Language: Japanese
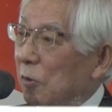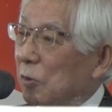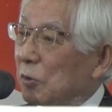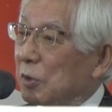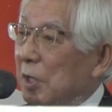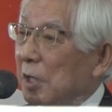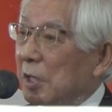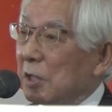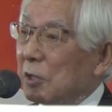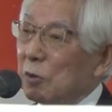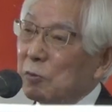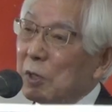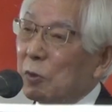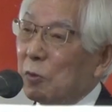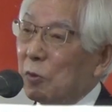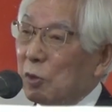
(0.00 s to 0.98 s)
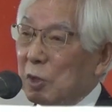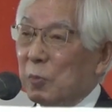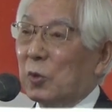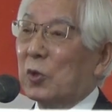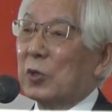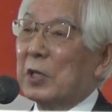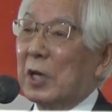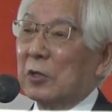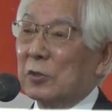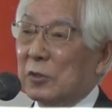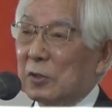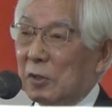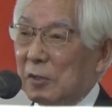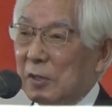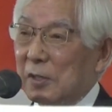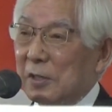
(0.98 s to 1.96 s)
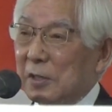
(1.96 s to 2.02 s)
ロータリーというのはこういうものである
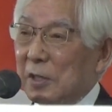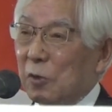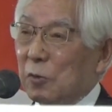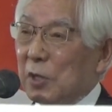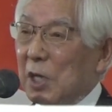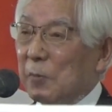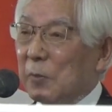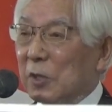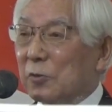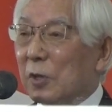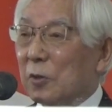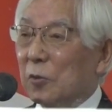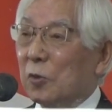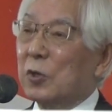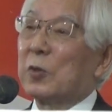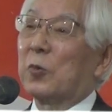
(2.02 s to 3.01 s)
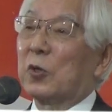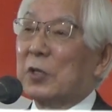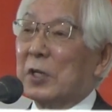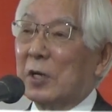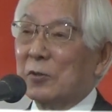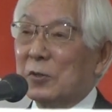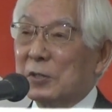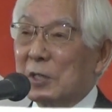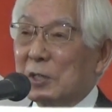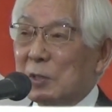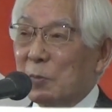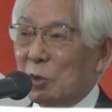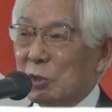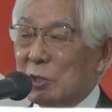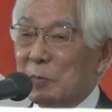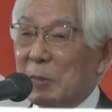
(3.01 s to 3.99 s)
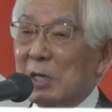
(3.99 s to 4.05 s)
とで米山とはこういうものであるって説
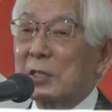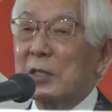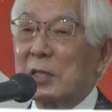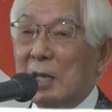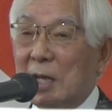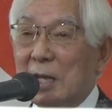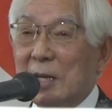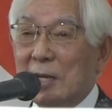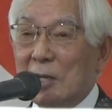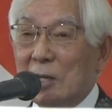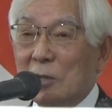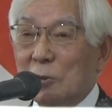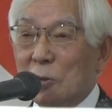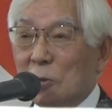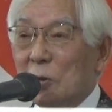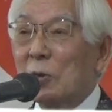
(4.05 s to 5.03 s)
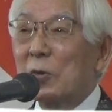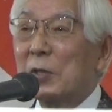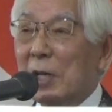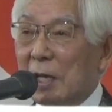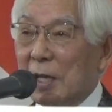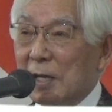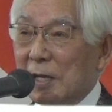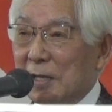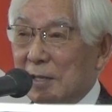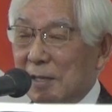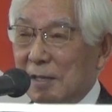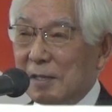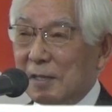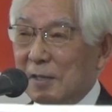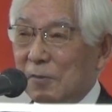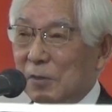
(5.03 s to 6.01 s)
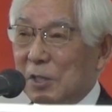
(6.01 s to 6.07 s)
明をしましてところで
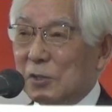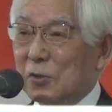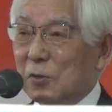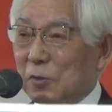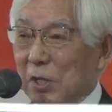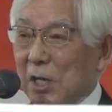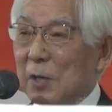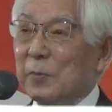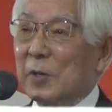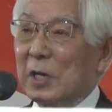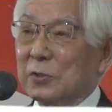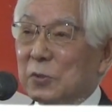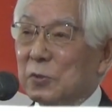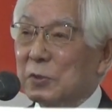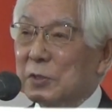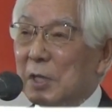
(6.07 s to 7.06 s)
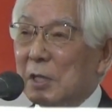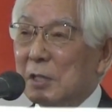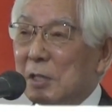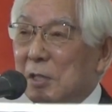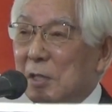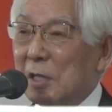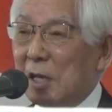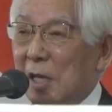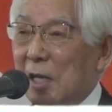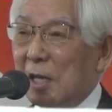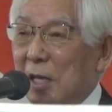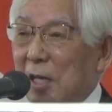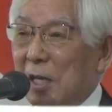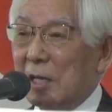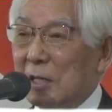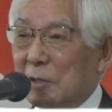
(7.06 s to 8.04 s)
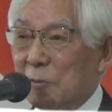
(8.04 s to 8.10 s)
私の仲間が13人で、
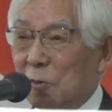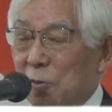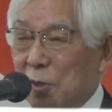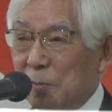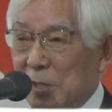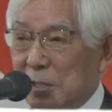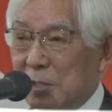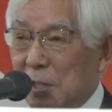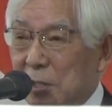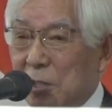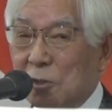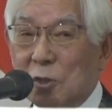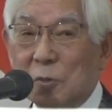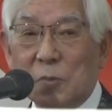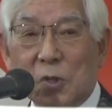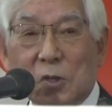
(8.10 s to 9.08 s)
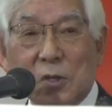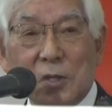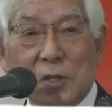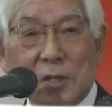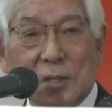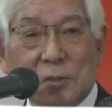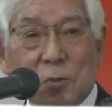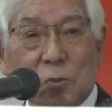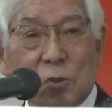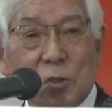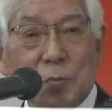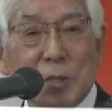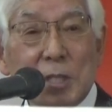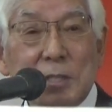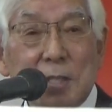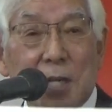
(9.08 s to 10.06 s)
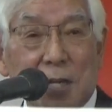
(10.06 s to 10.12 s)
えおりましたけれどもところで
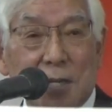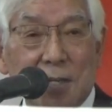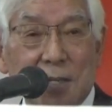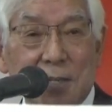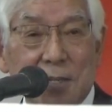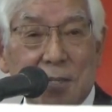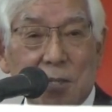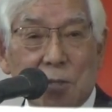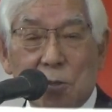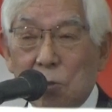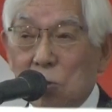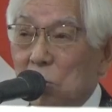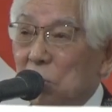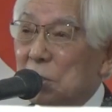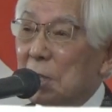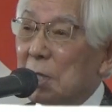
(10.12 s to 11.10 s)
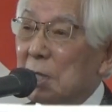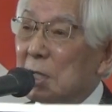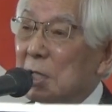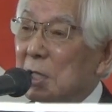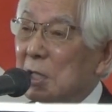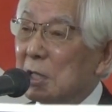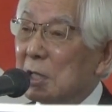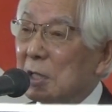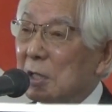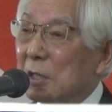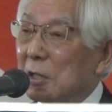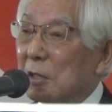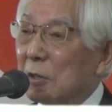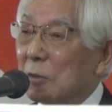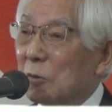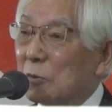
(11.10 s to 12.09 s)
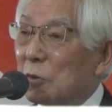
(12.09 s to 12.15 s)
皆さんロータリー
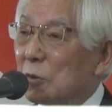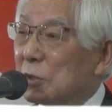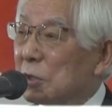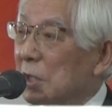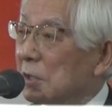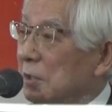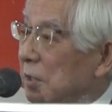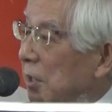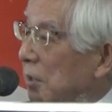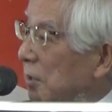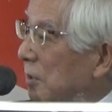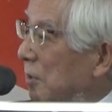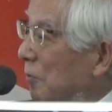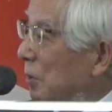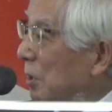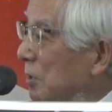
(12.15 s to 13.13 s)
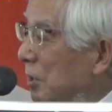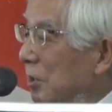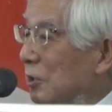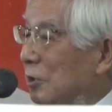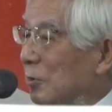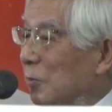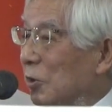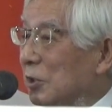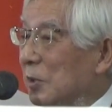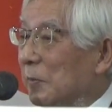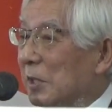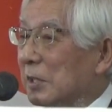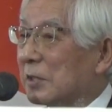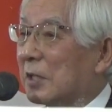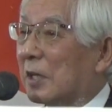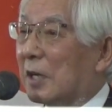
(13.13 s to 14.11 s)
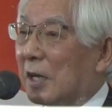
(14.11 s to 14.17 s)
ご存知ですかって私が質問し
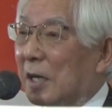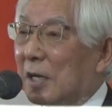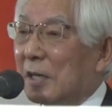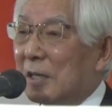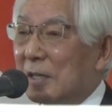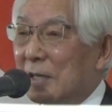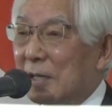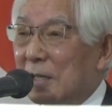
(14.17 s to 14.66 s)
ましたら